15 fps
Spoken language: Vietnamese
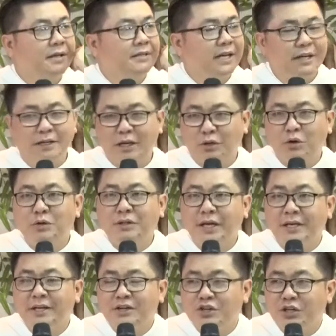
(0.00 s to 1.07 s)
dành để tôn
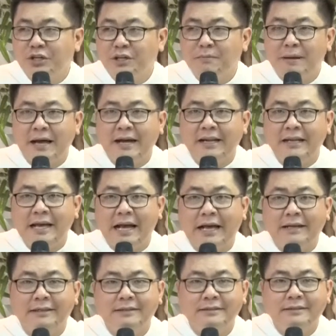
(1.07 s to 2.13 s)
kính Đức Trinh Nữ Maria
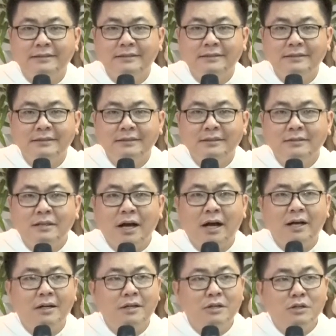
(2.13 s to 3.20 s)
đó.